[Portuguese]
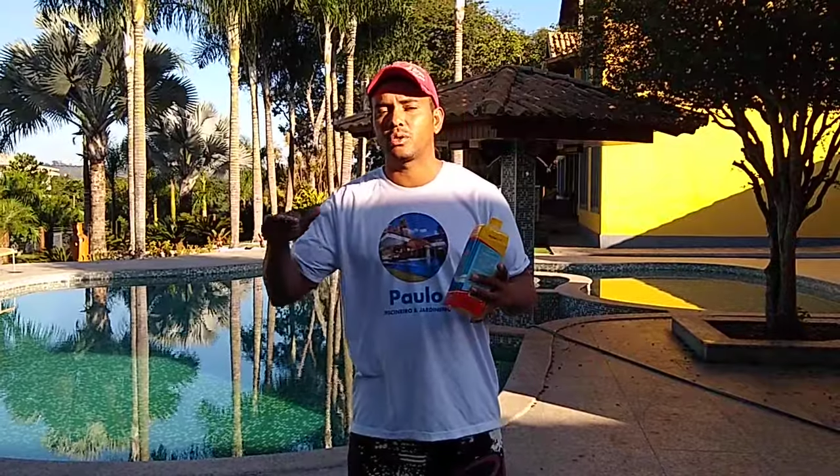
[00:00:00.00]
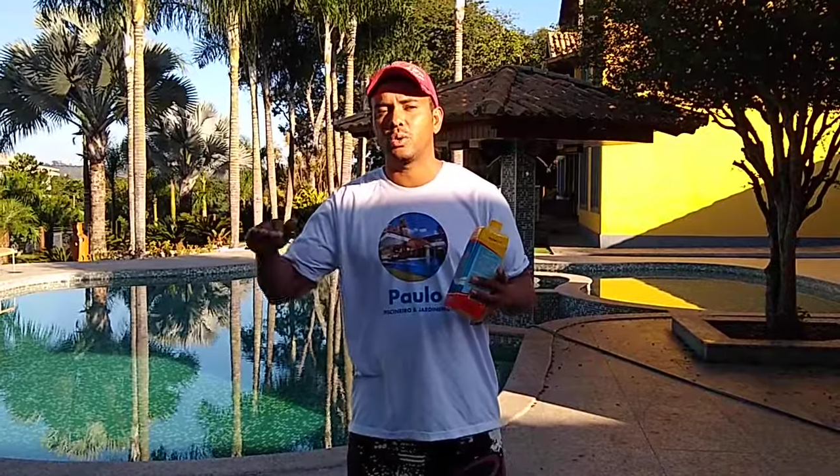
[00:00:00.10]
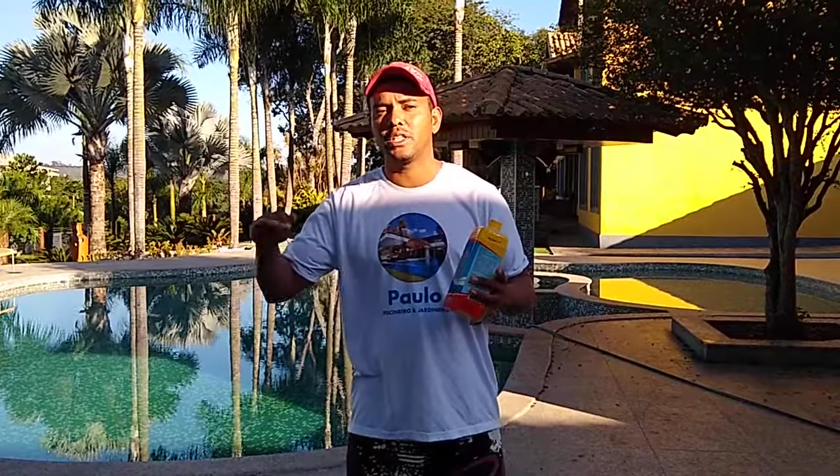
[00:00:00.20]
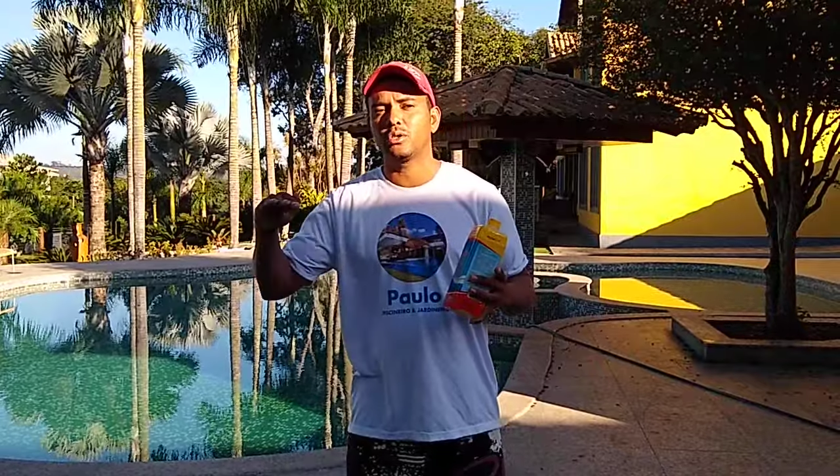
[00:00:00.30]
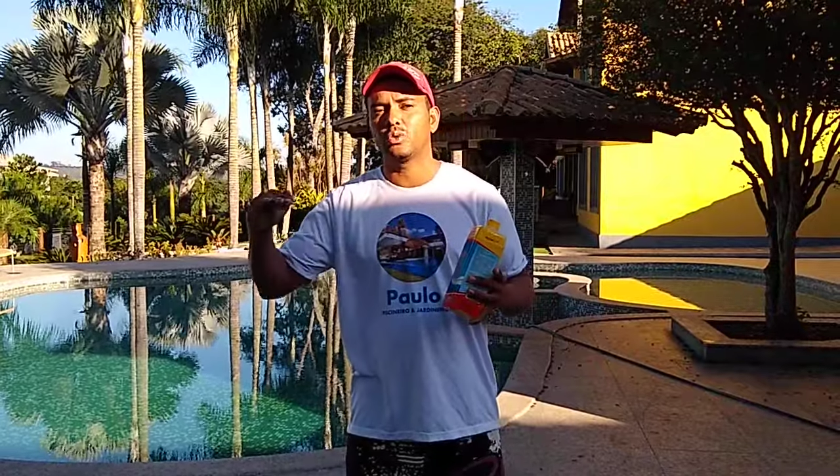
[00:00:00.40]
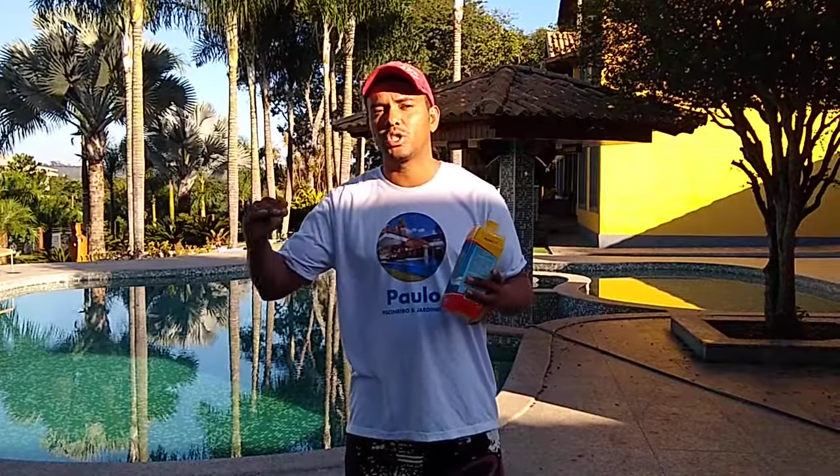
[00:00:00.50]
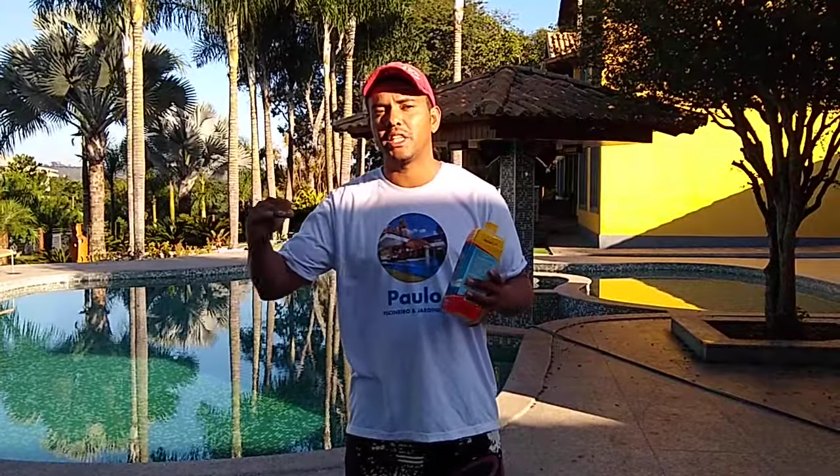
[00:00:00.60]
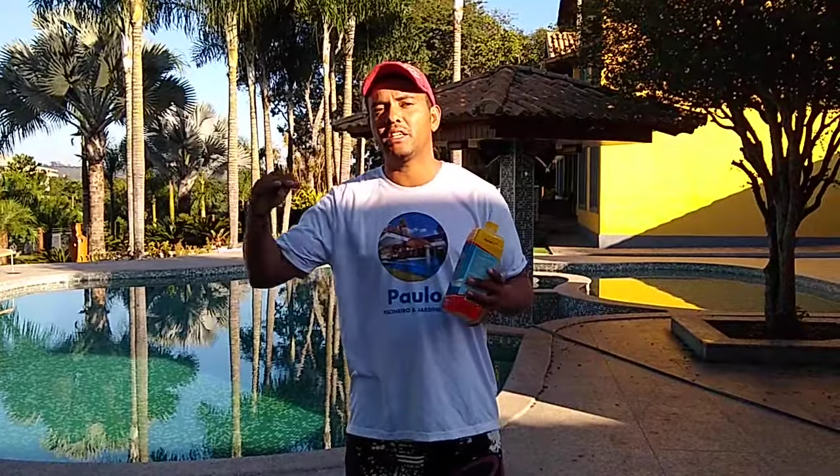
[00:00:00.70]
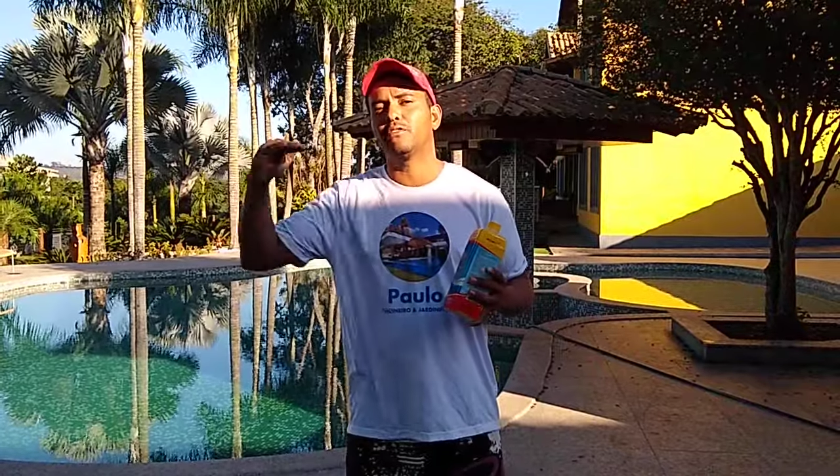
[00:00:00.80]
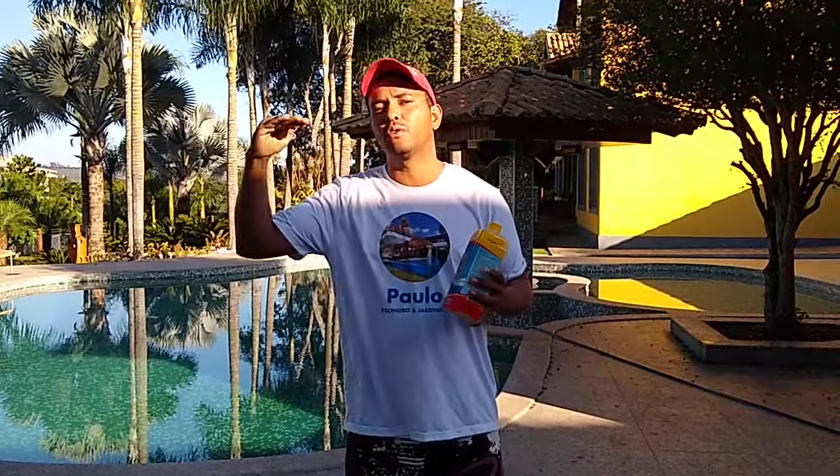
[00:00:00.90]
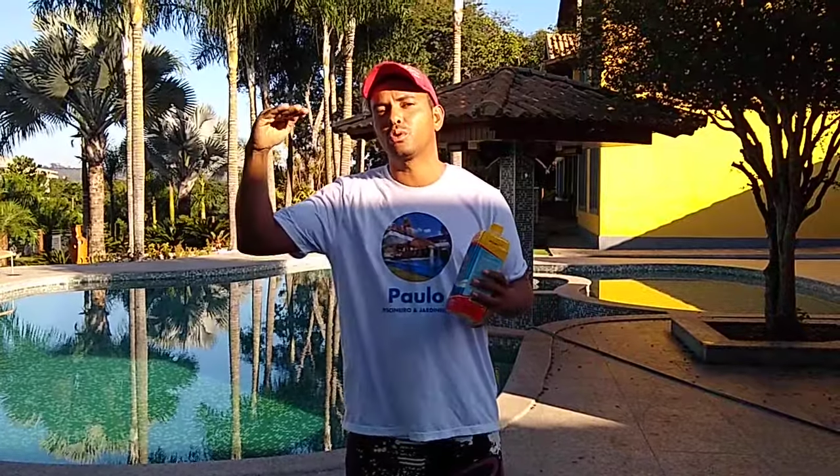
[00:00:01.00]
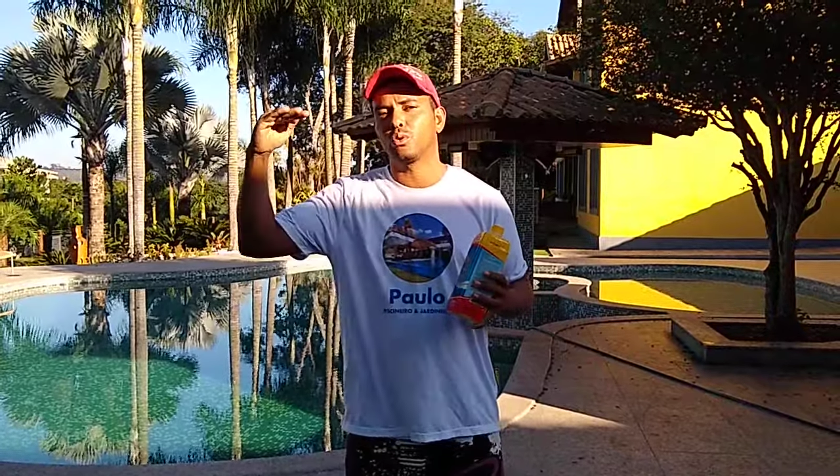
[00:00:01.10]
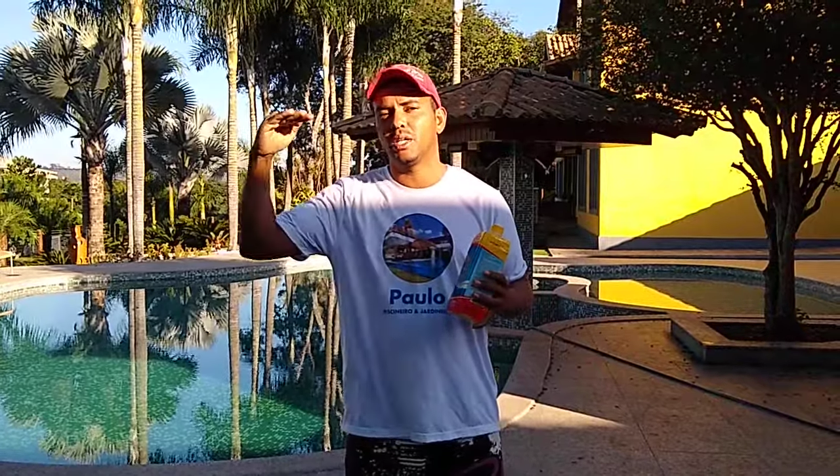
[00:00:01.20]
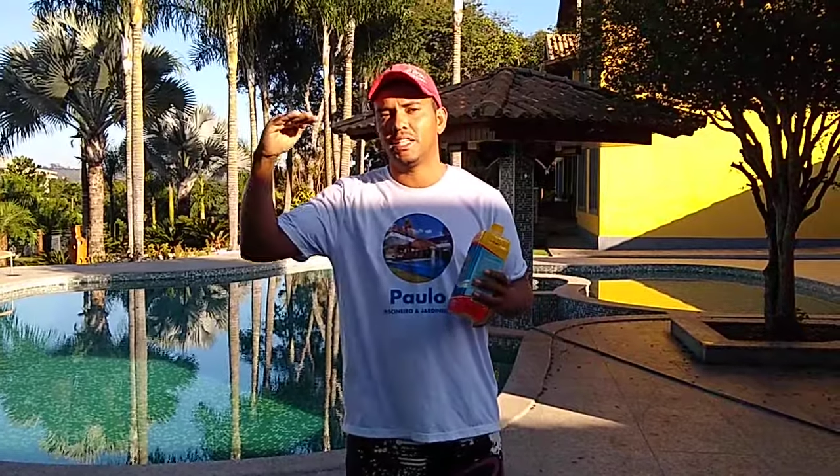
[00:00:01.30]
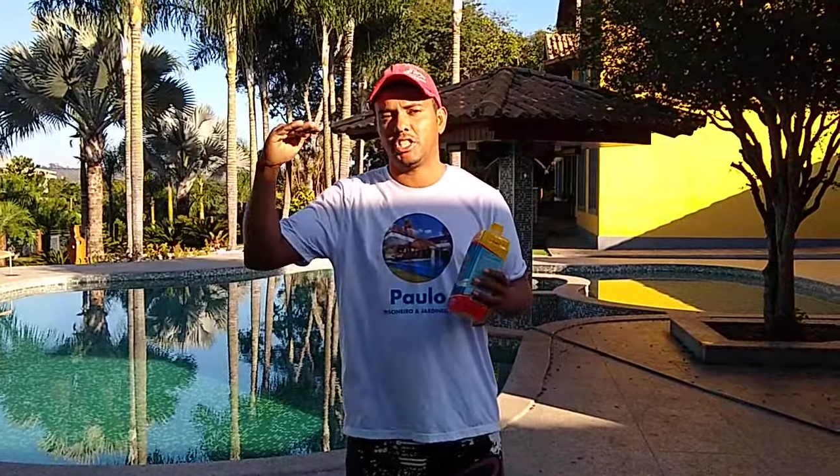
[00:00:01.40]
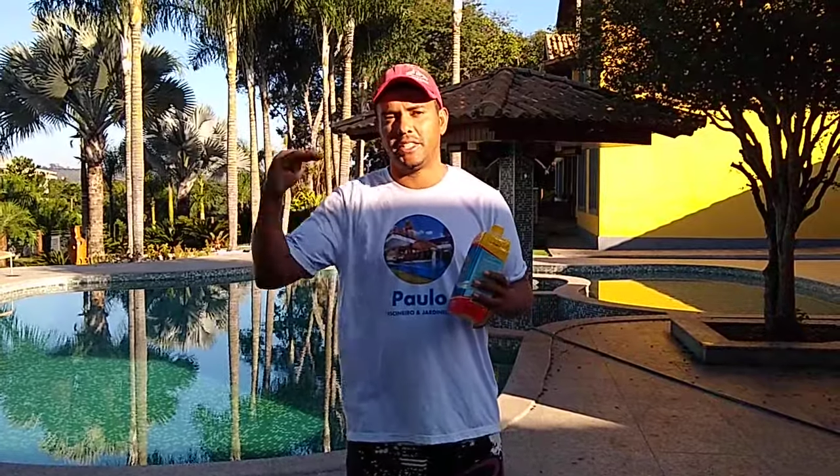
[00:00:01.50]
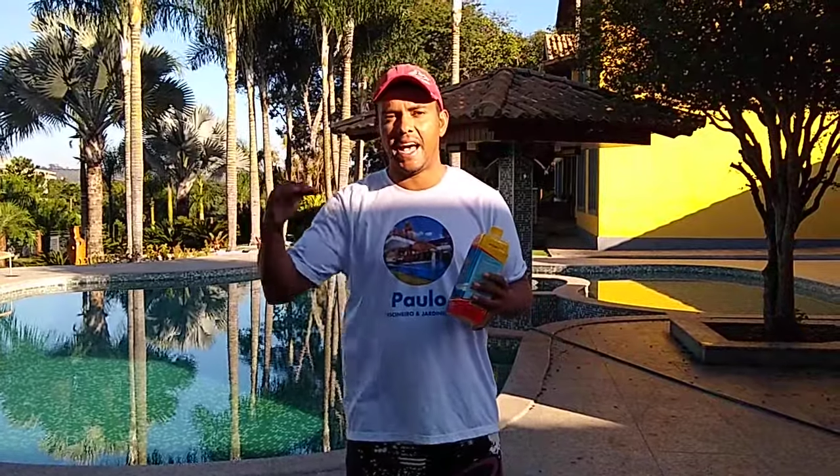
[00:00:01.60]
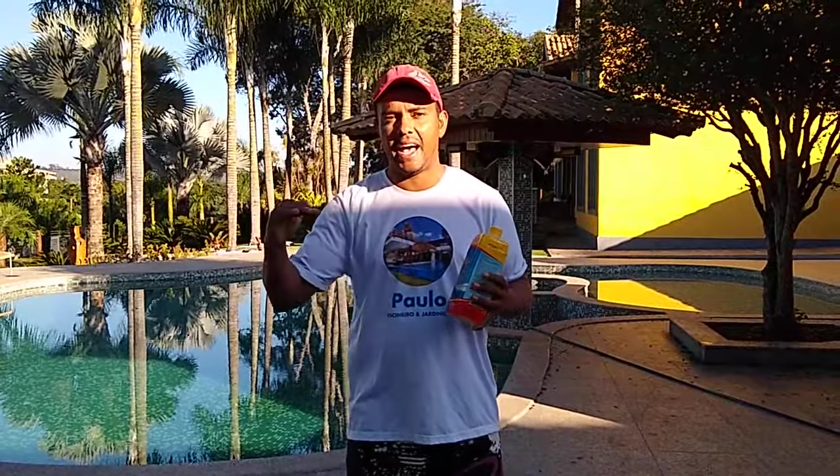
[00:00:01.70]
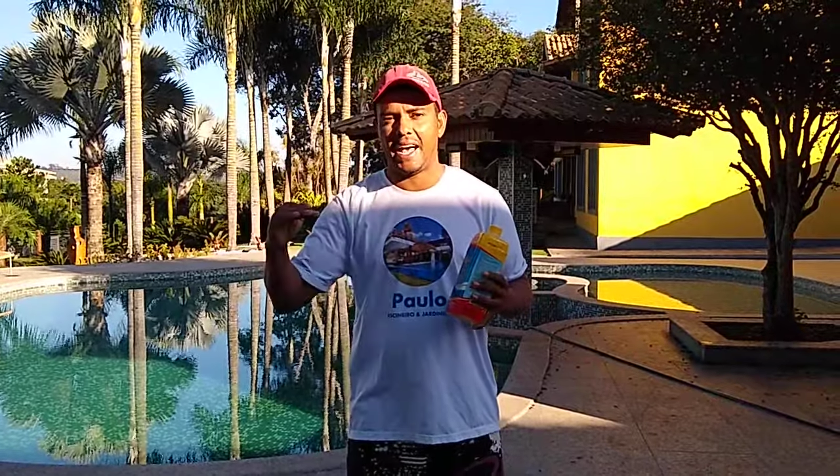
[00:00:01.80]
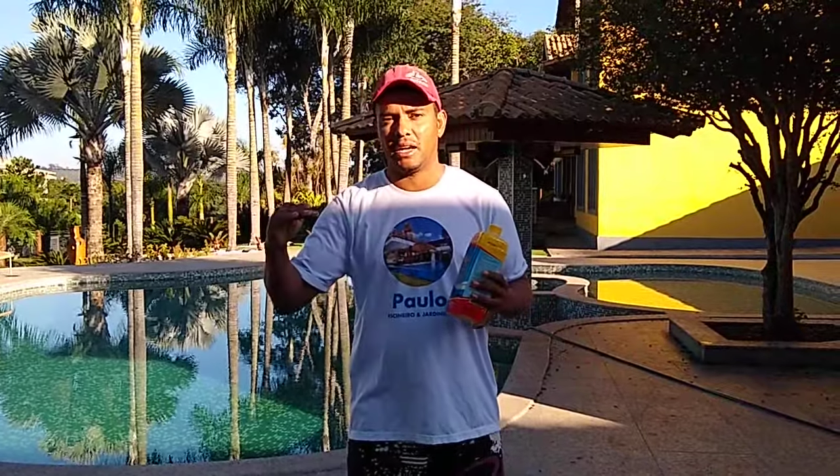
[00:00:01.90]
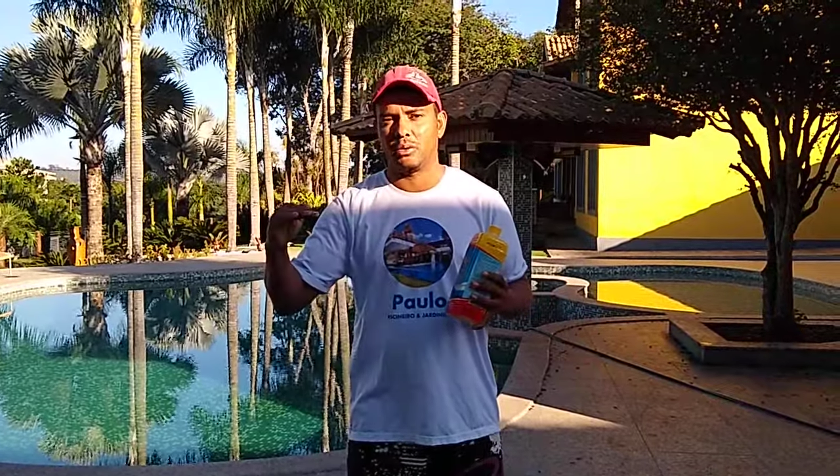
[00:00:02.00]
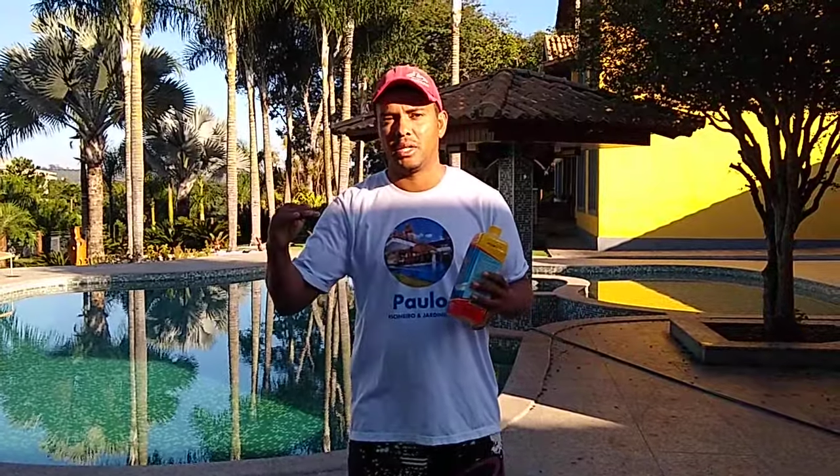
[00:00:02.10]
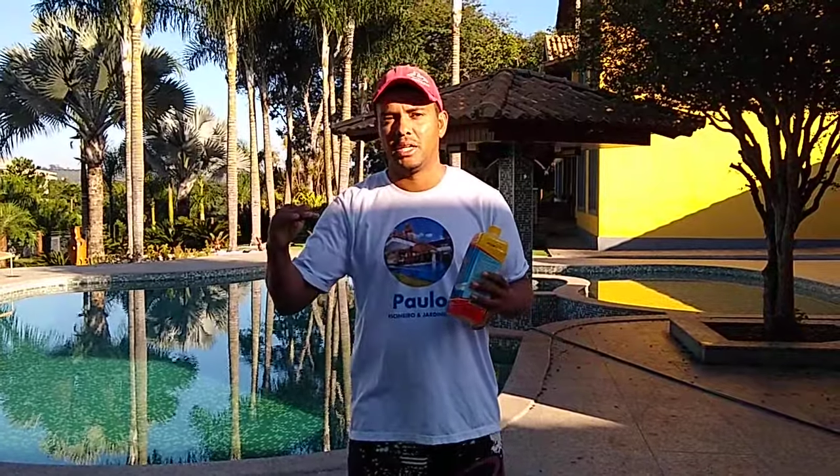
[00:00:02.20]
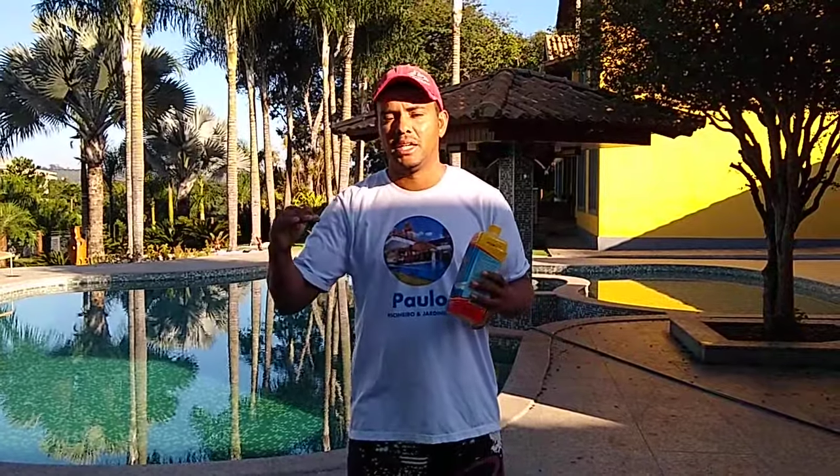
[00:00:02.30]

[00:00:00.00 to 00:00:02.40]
toda a sujeira flutuante da água.